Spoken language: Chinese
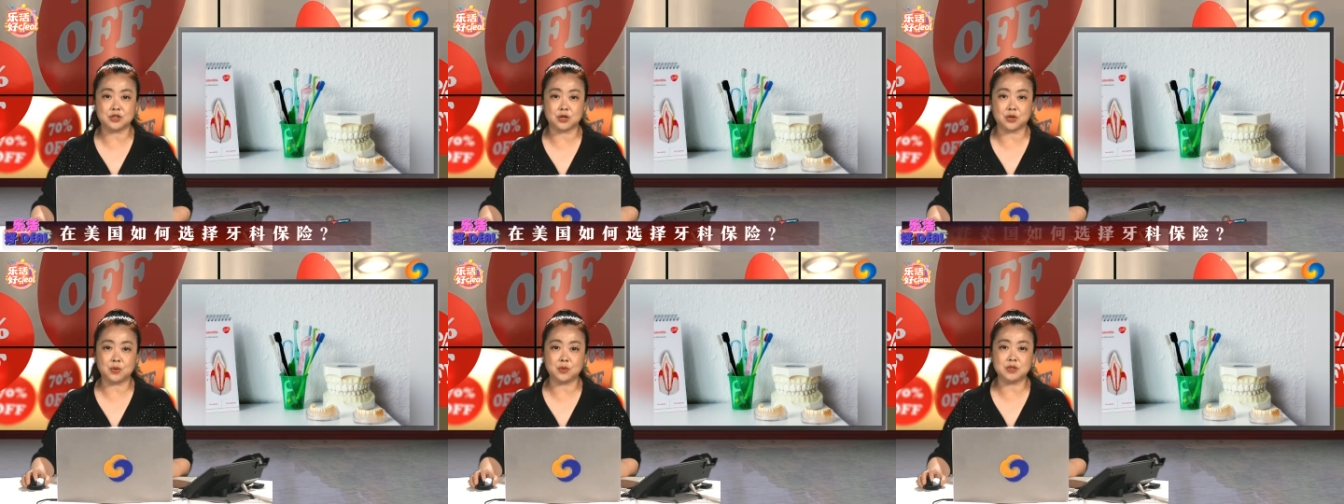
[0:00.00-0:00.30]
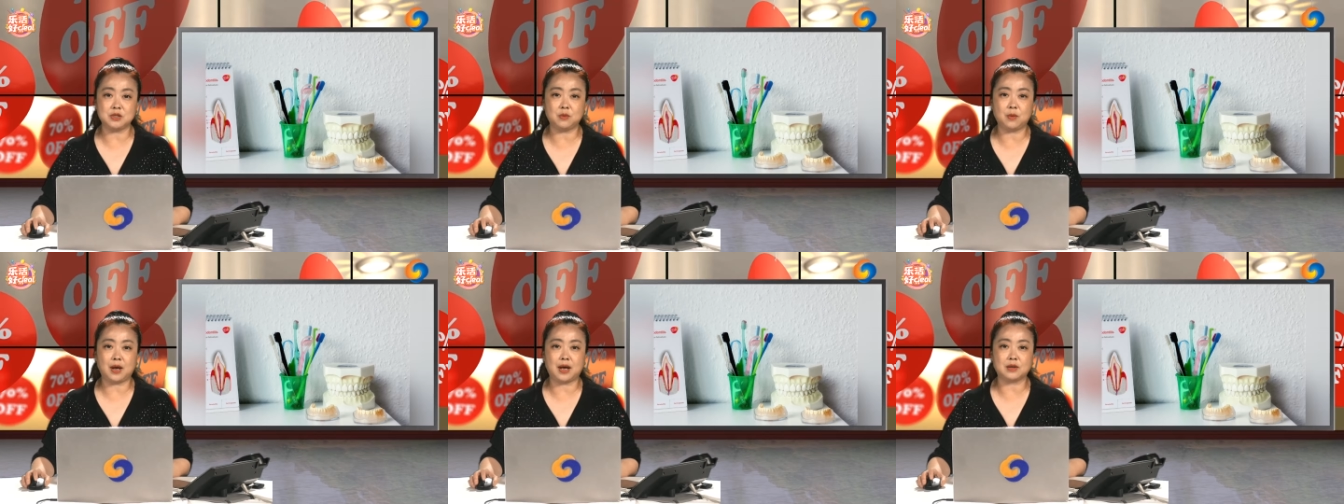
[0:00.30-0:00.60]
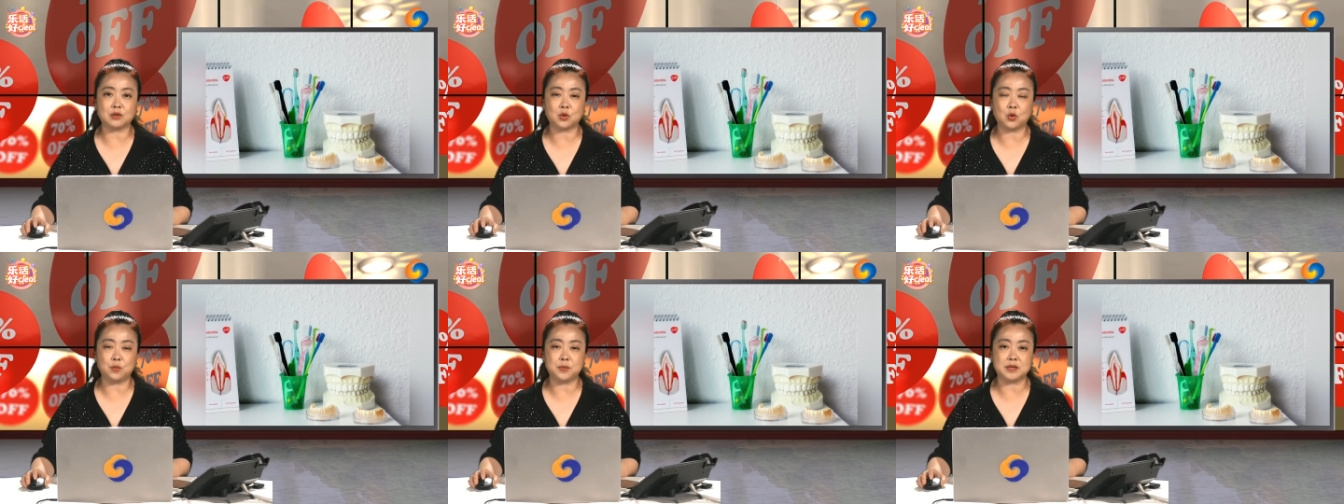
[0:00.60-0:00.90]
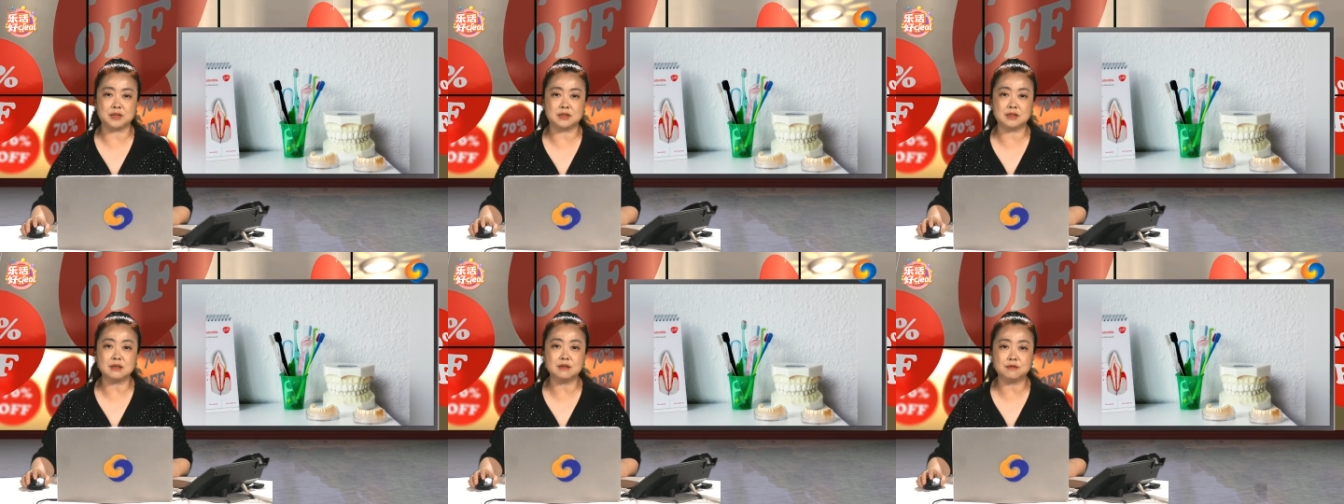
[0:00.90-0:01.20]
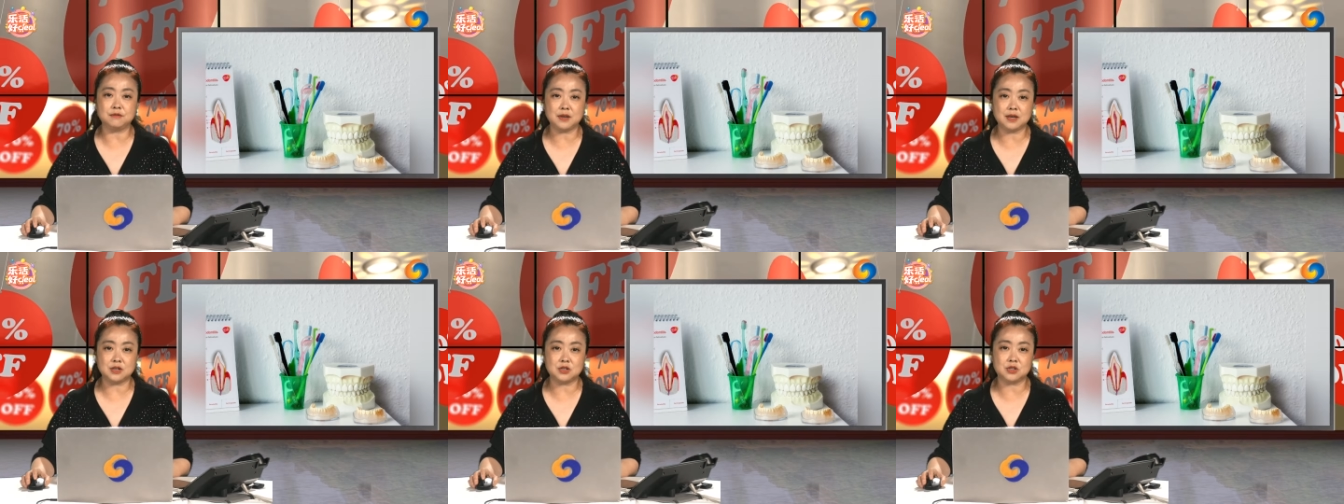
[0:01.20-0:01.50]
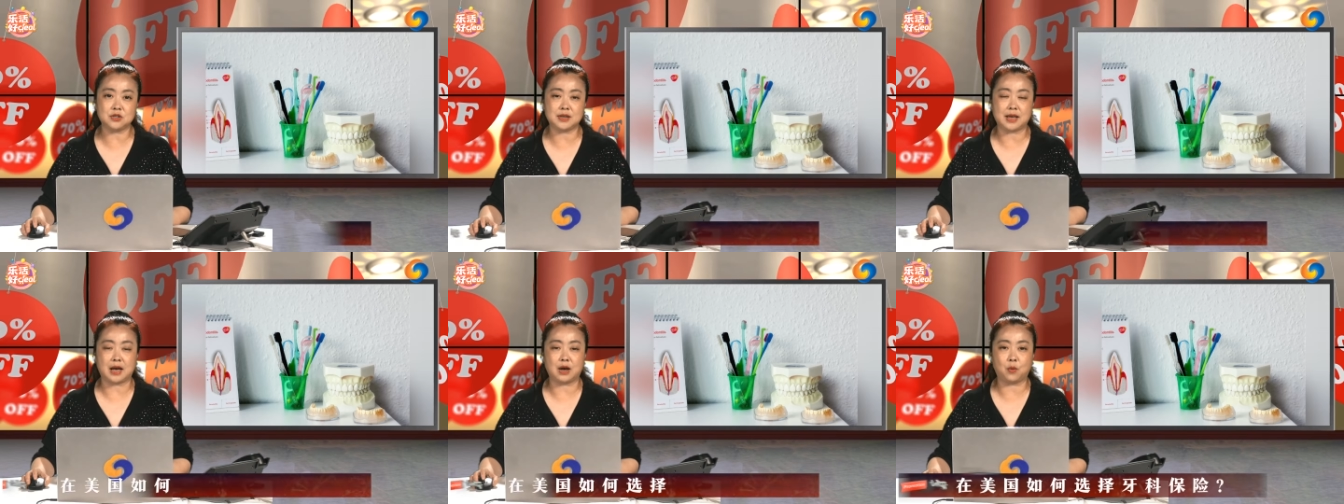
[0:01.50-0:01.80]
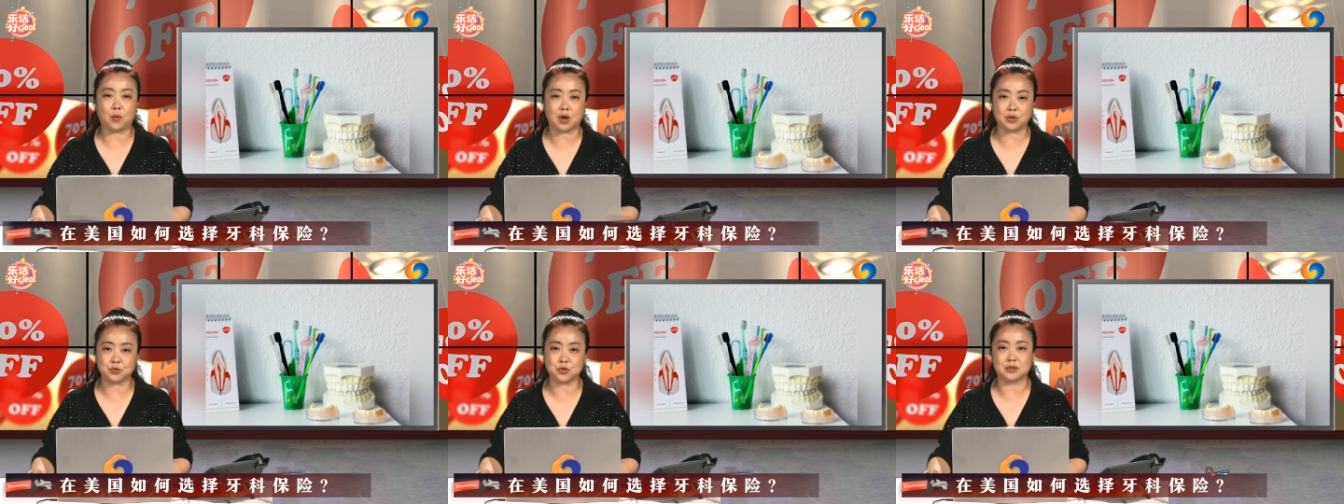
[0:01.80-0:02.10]
扣计划，都比自费治牙
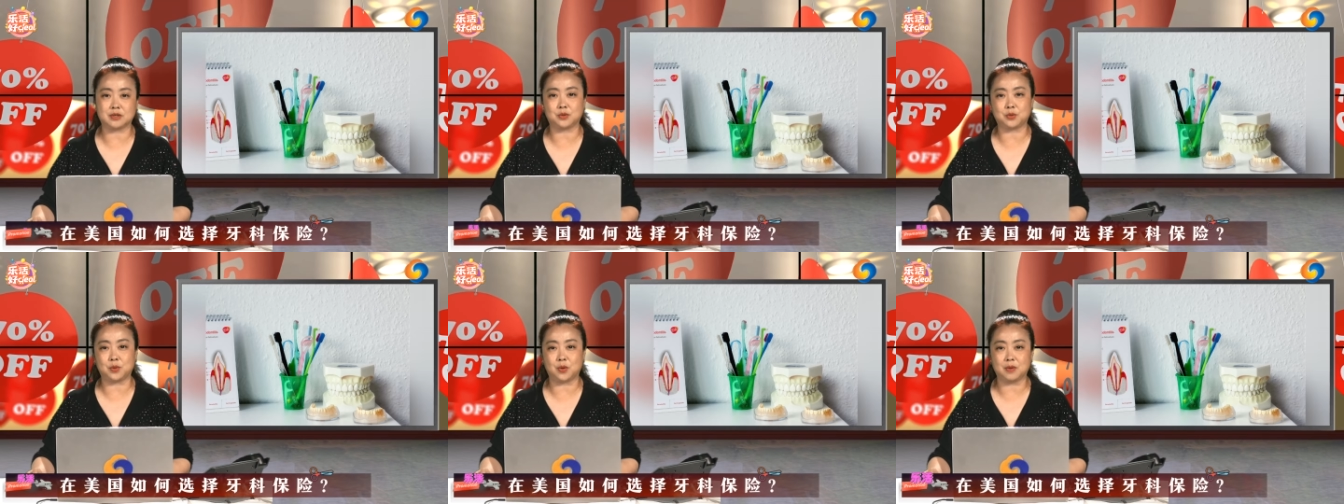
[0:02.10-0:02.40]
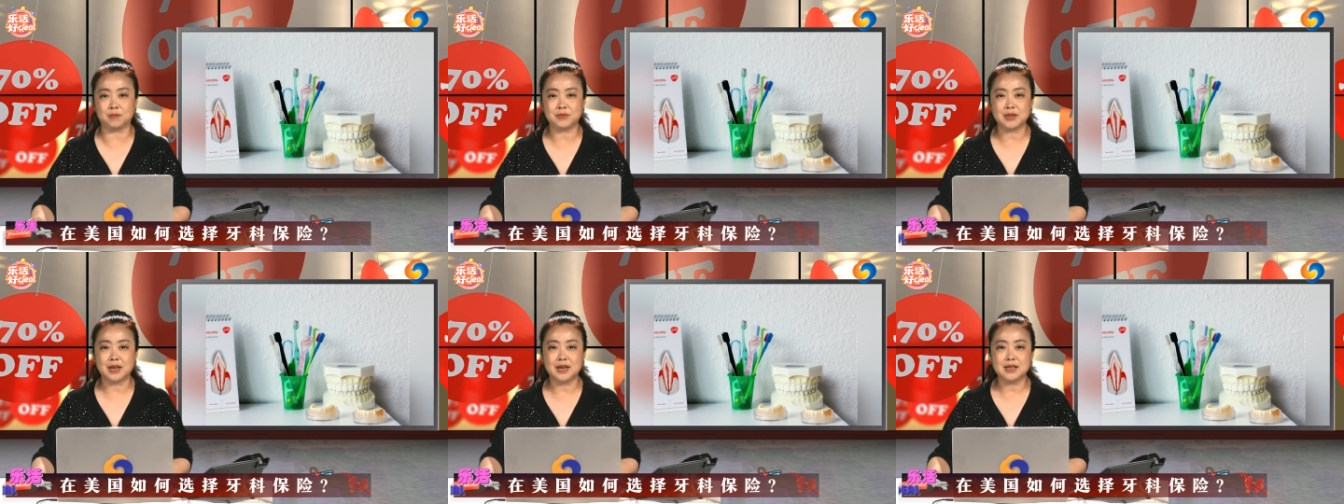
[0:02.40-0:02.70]
划算得多。